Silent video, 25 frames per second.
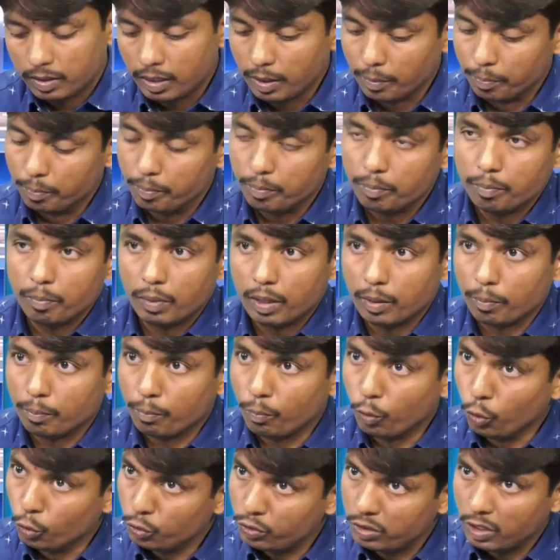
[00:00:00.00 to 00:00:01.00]
సేమ్ మన
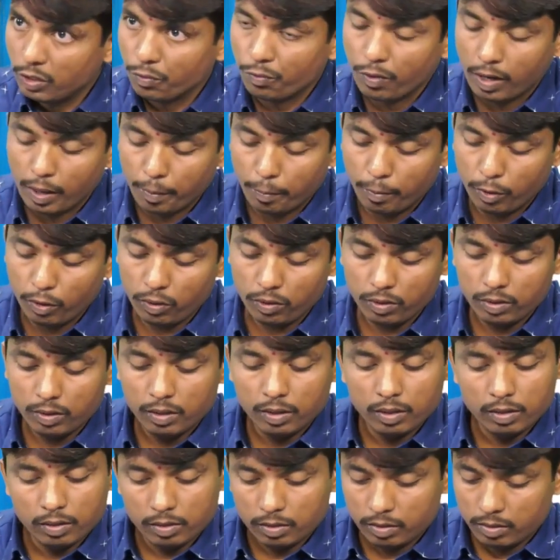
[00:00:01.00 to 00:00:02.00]
పోస్ట్ ఇన్ఫో యాప్లో
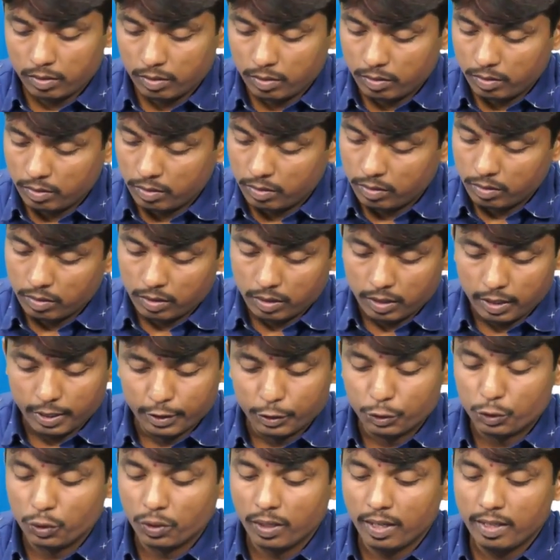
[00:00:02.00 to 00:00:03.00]

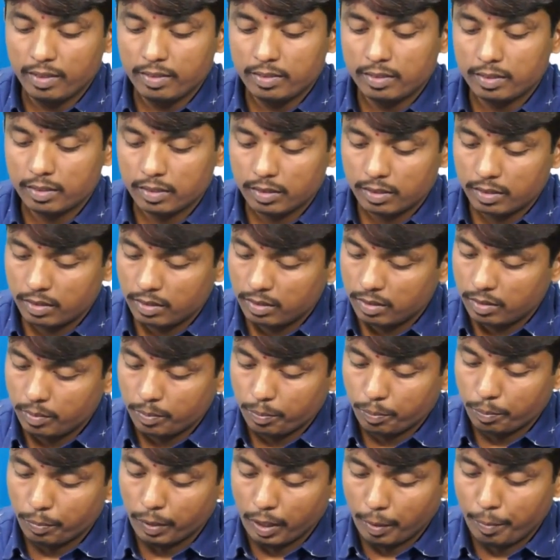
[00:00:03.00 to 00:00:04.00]
ఇన్సూరెన్స్
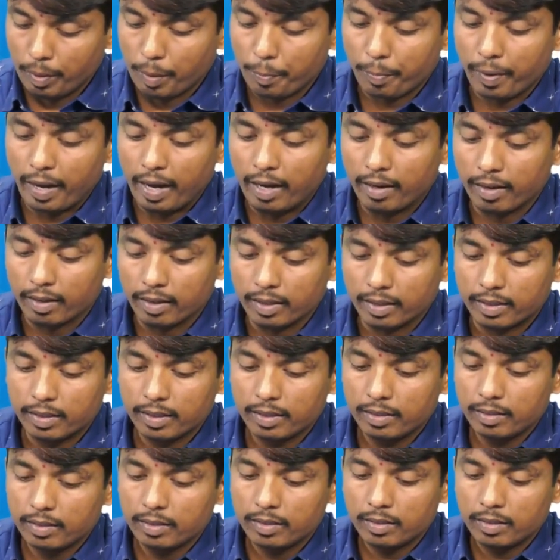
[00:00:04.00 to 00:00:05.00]
ప్రీమియం
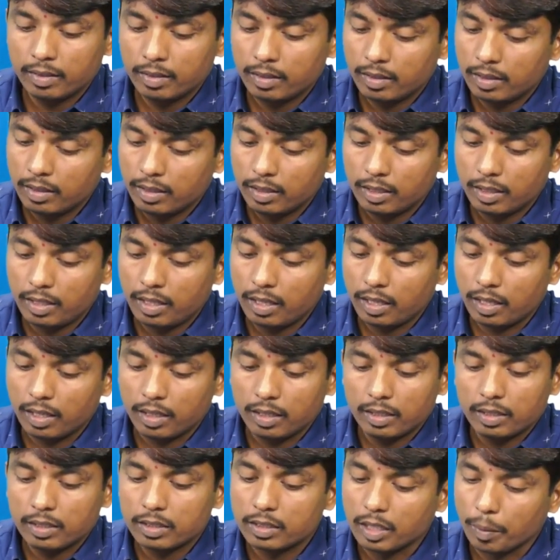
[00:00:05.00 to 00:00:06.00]
క్యాలిక్యులేటర్ ఇక్కడ
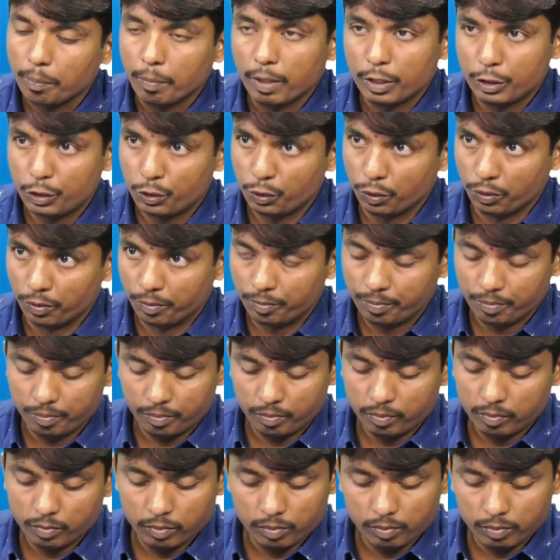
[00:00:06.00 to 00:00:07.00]
సమ్మర్ షూడ్
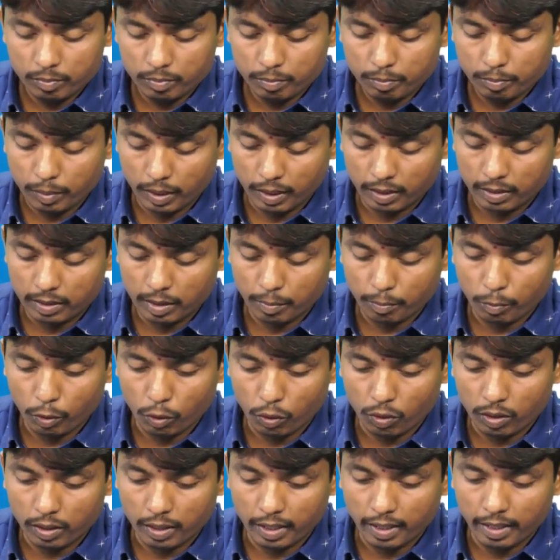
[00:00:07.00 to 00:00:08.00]
ఫర్
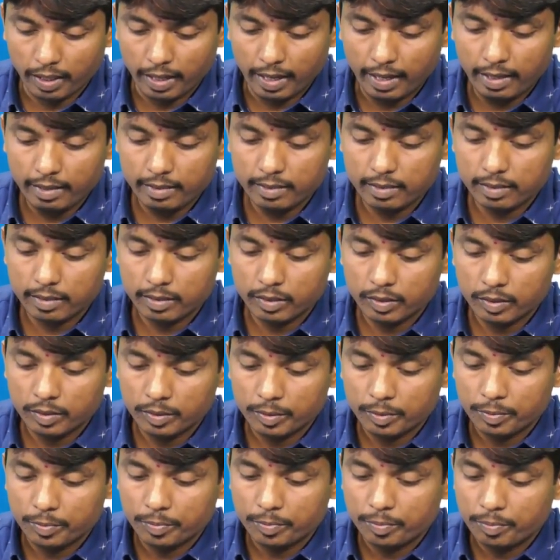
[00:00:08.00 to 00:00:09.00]
ఎగ్జాంపుల్ ఒక టెన్ ల్యాక్స్
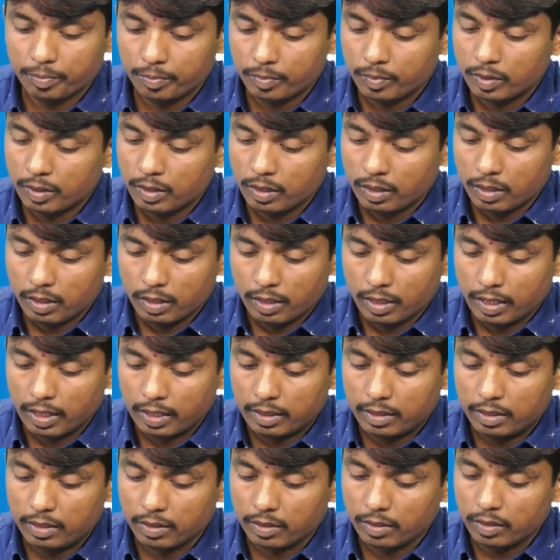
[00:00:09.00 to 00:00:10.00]

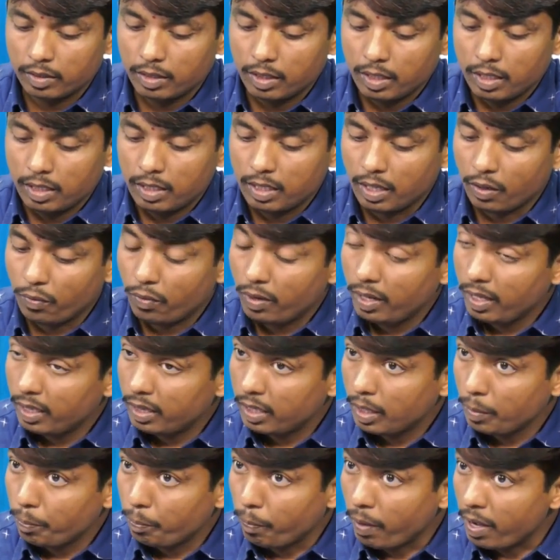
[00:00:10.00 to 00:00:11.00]
నెక్స్ట్
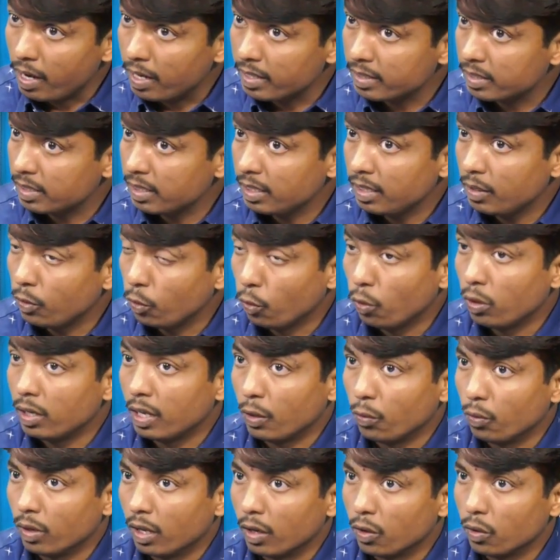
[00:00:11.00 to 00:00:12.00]
ఎవరైతే పాలసీ
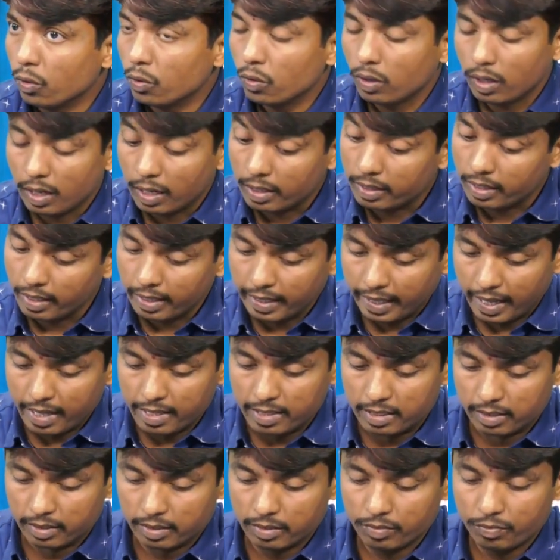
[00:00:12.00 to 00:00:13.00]
హోల్డర్ ఉన్నారో అతని
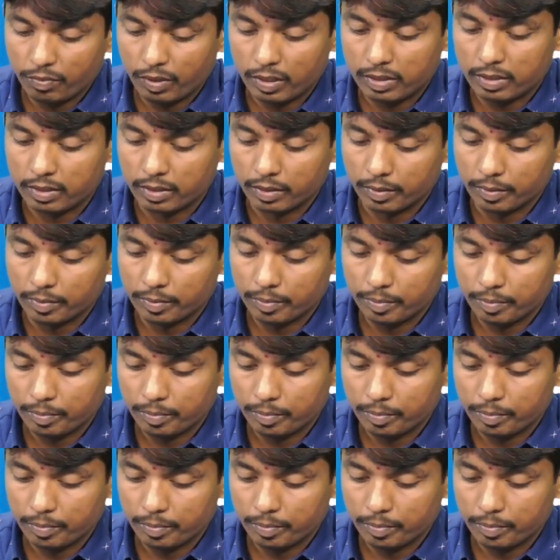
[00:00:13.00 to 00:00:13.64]
ఏజ్ ఫస్ట్